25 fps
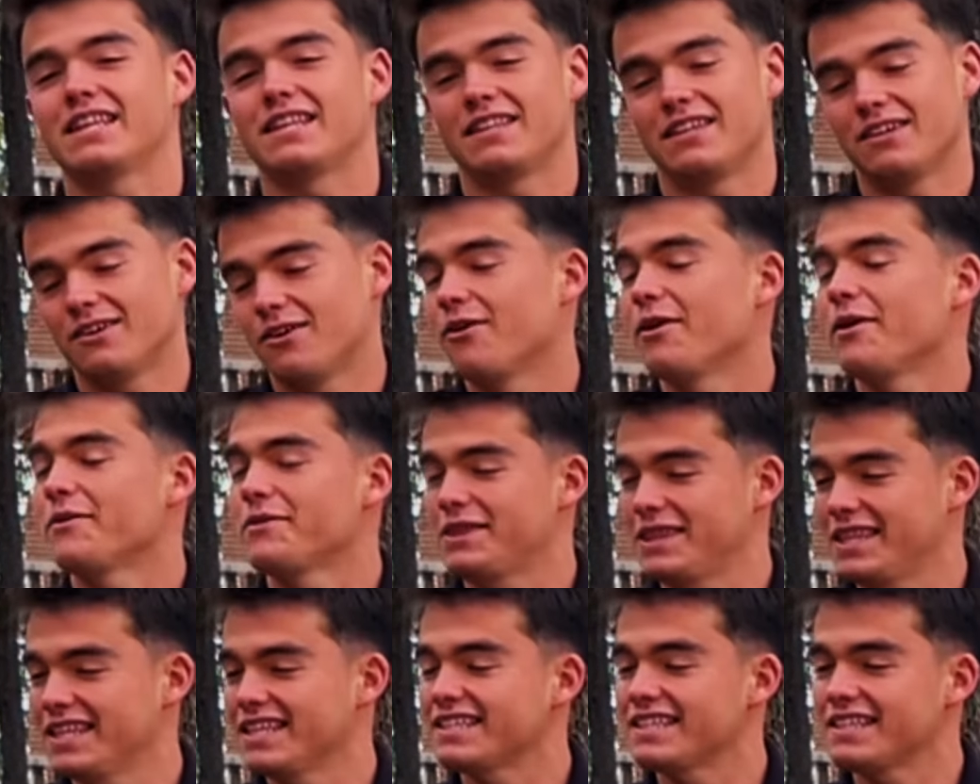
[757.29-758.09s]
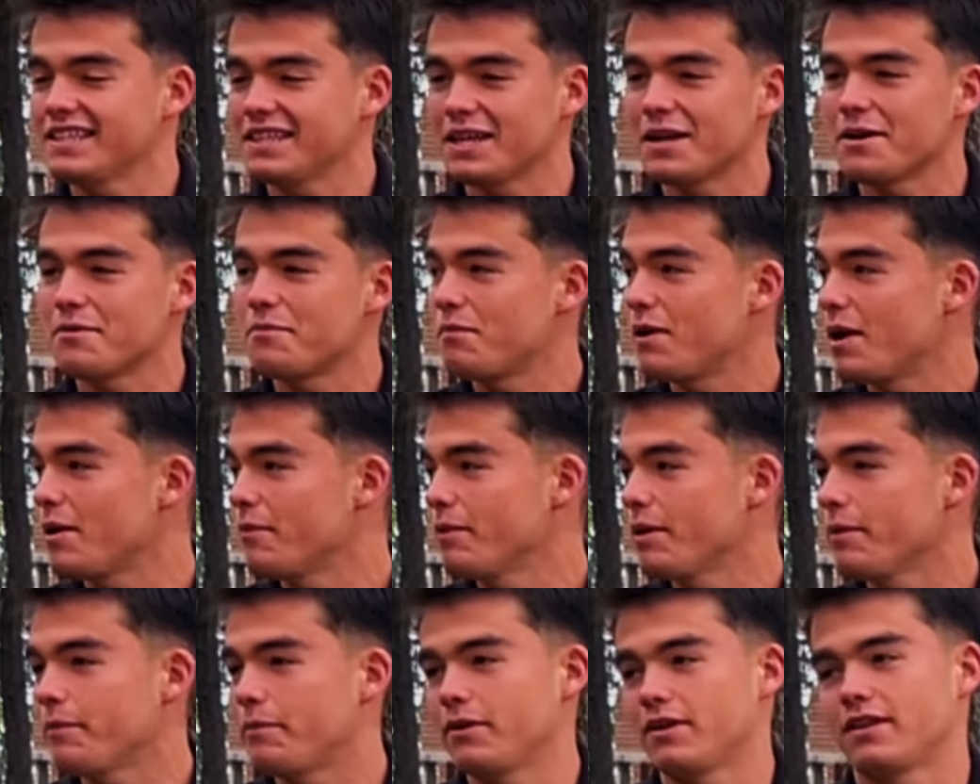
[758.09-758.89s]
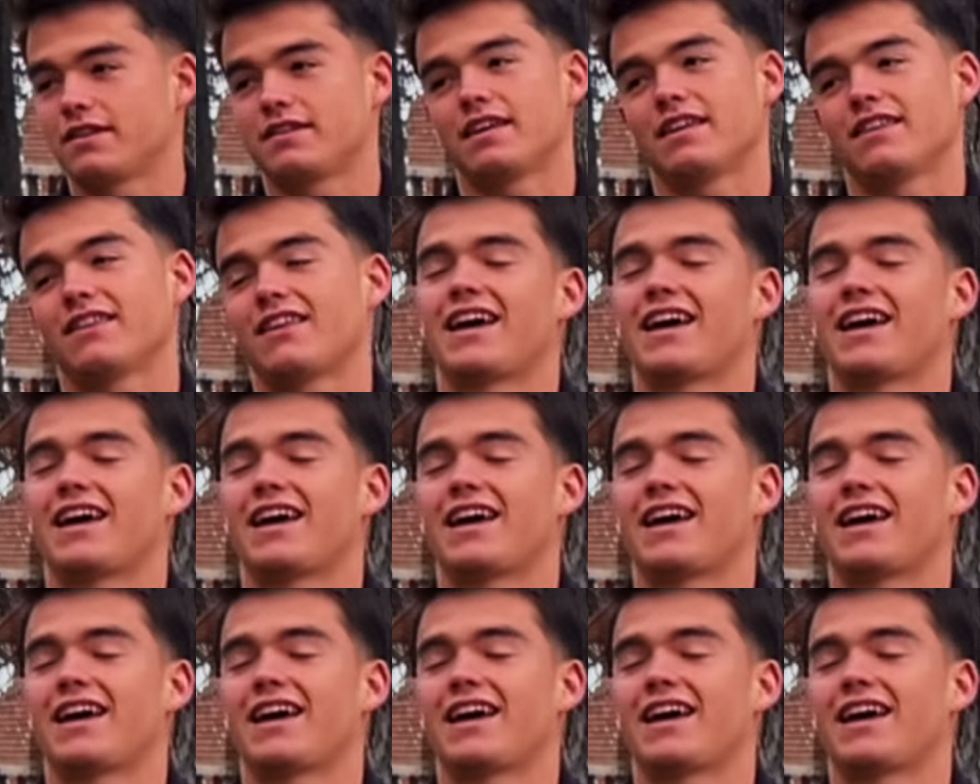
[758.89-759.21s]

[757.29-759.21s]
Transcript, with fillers: digo, obviamente tienes que tener plan B, pero decían,